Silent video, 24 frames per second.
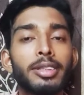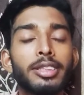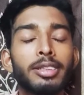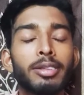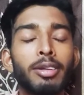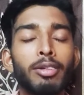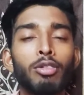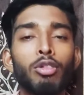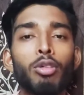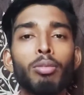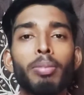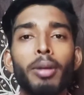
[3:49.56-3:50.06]
में
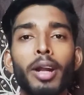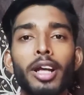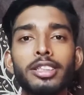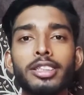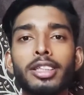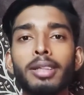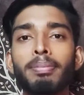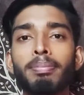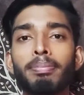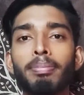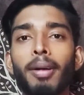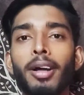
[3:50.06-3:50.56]
इसके आपको
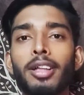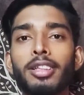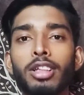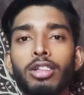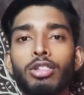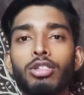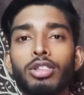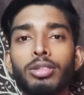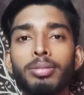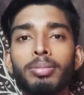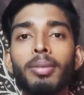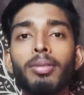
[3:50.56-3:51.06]
प्राइस की बात
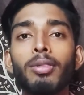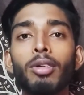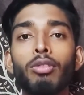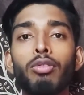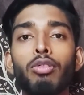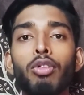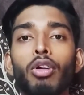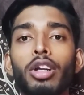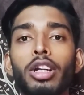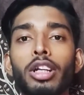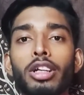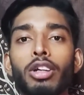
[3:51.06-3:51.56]
करें तो इसमें आपको
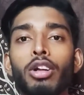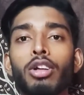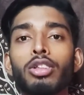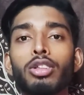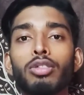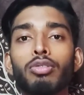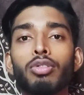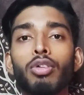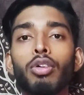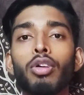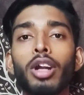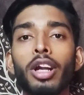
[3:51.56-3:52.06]
फोर्टीन
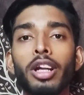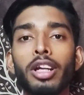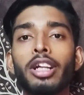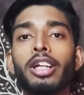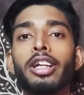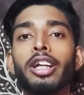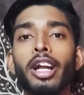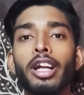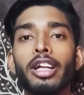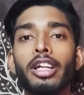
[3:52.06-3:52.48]
थाउजेंड फोर हंड्रेड